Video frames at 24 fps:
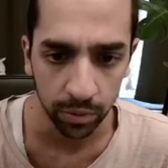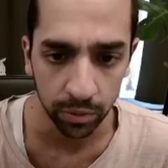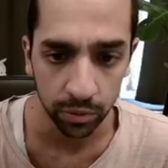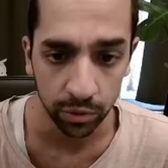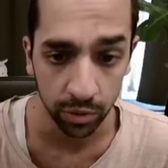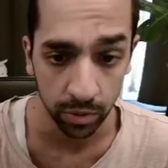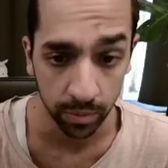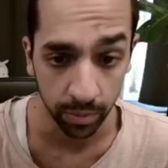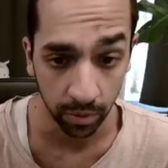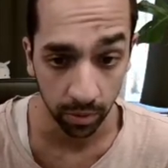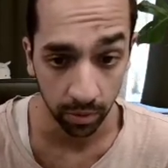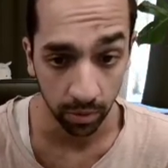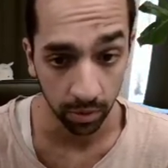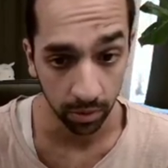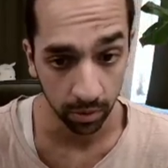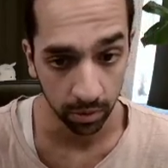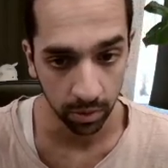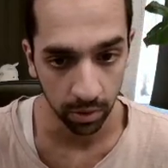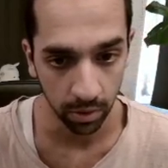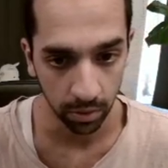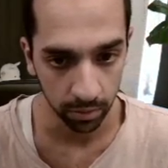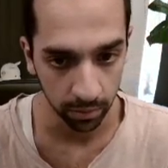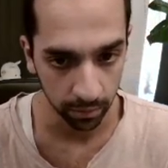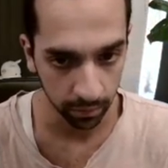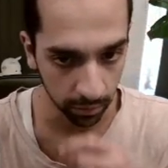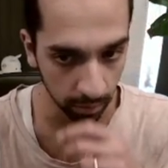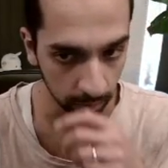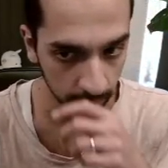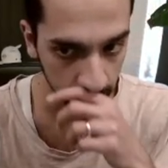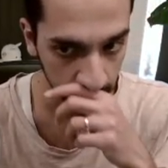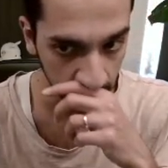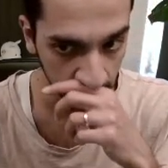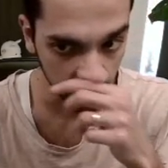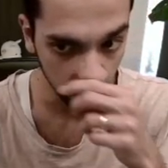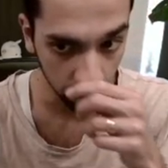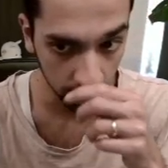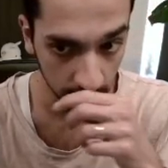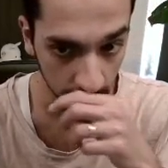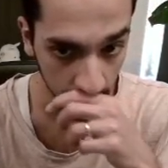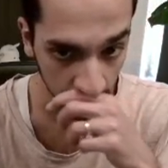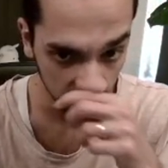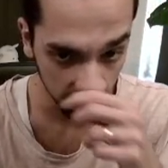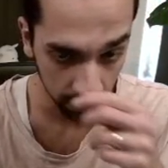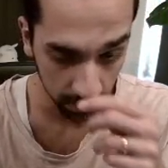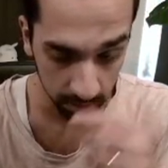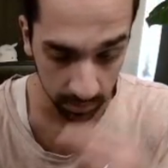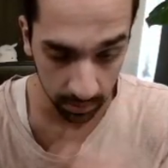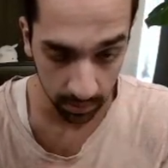Je prends encore une fourbe. Dites donc,
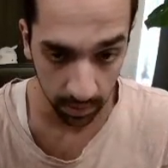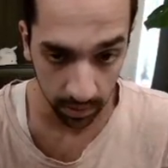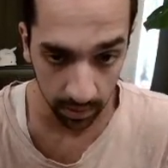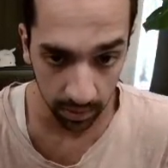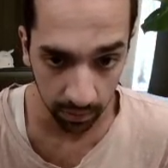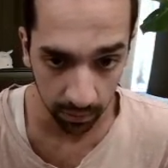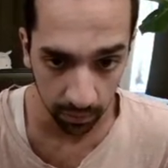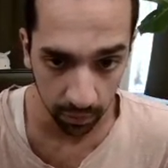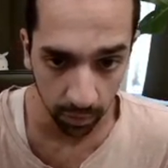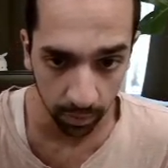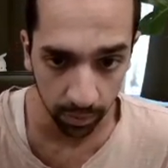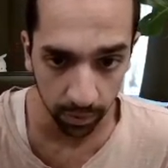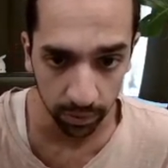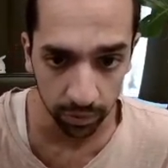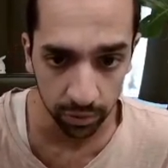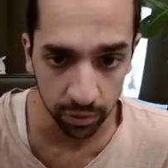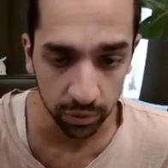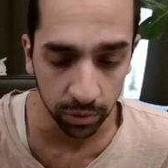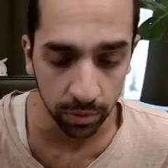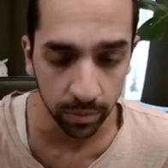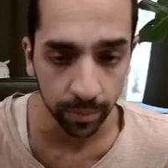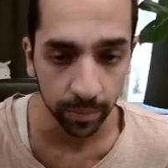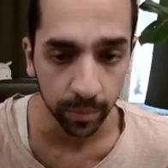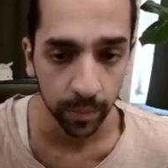qu'est-ce qu'il y a des fourbes dans ce jeu